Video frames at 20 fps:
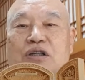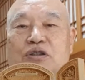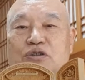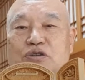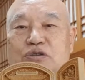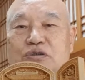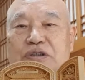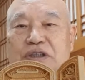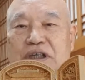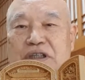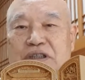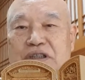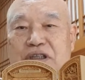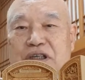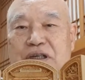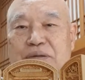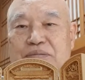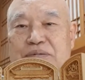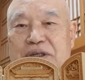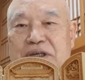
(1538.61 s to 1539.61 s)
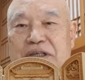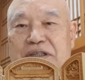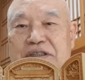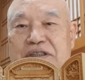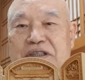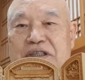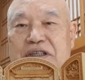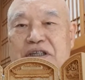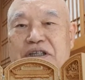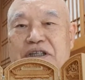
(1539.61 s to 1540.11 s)
중생들의
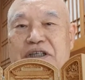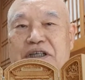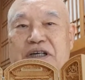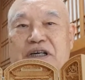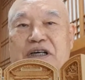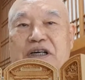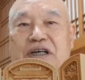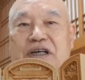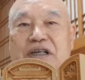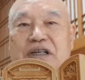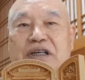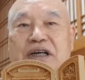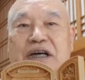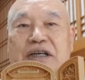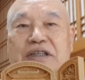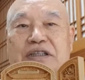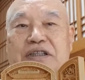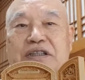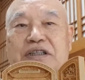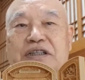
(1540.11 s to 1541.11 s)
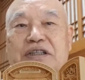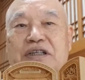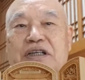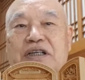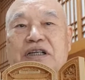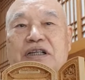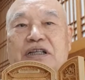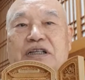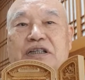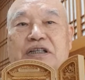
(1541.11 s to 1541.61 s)
입장에서는 여러 가지
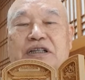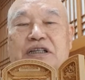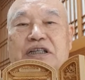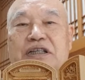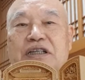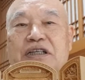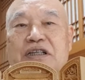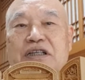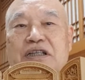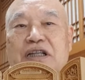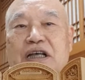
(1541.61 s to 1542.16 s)
어기는 일,